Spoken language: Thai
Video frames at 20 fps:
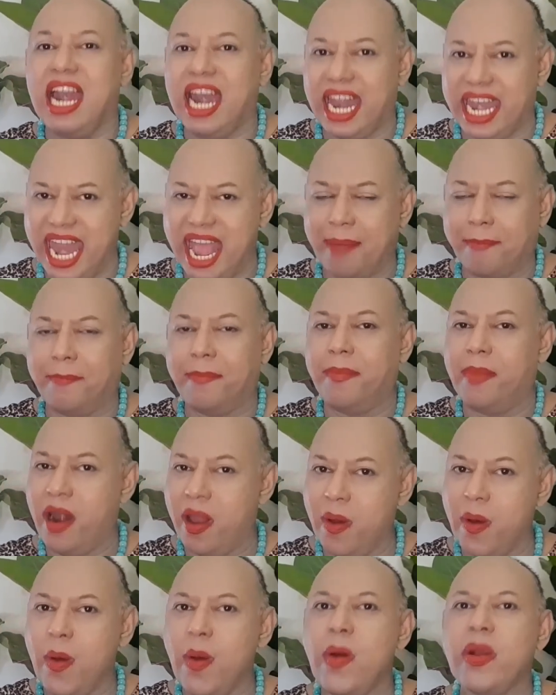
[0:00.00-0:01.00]
ระดับ
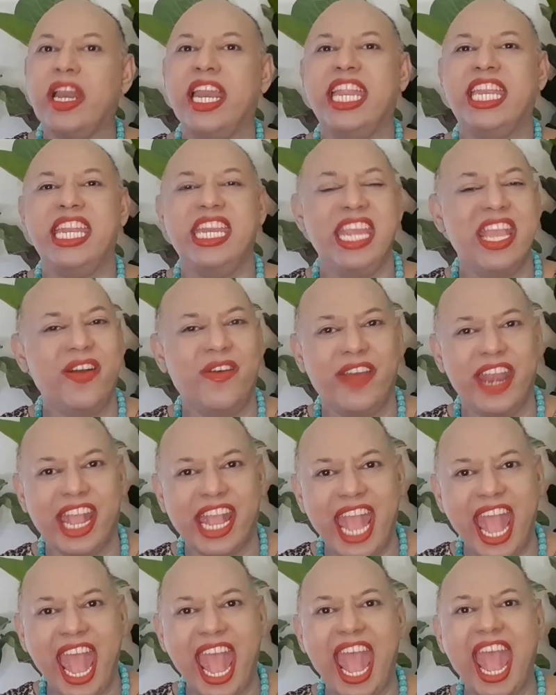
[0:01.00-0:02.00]
โลกเลยทีเดียวนะ
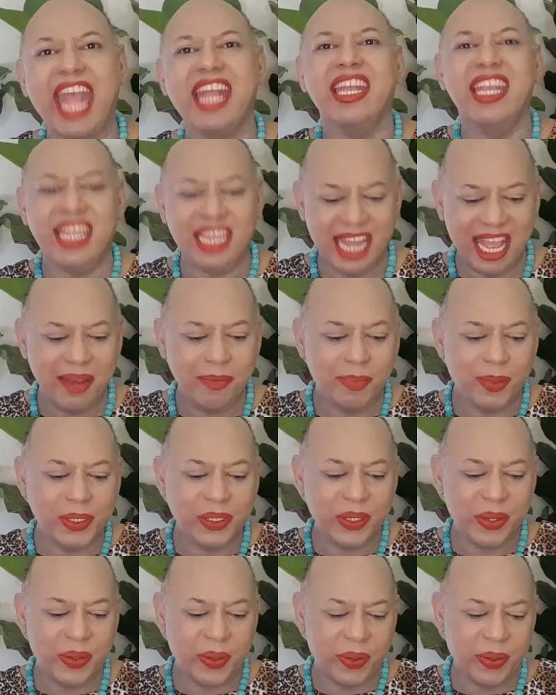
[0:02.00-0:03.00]
คะท่านผู้
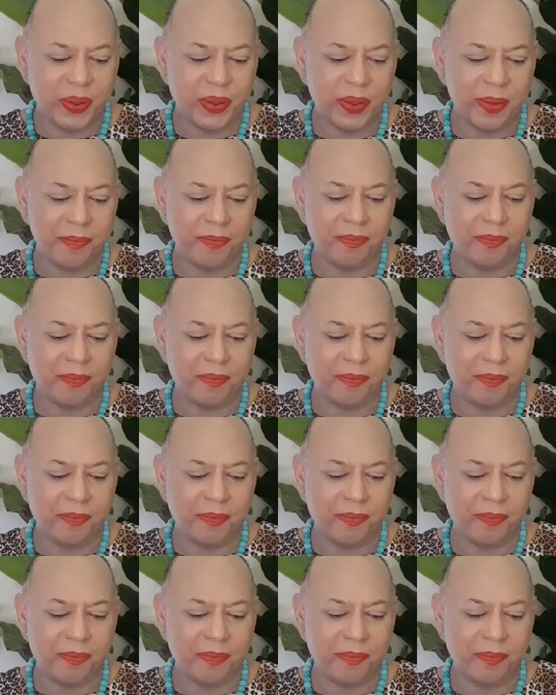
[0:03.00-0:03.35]
ชม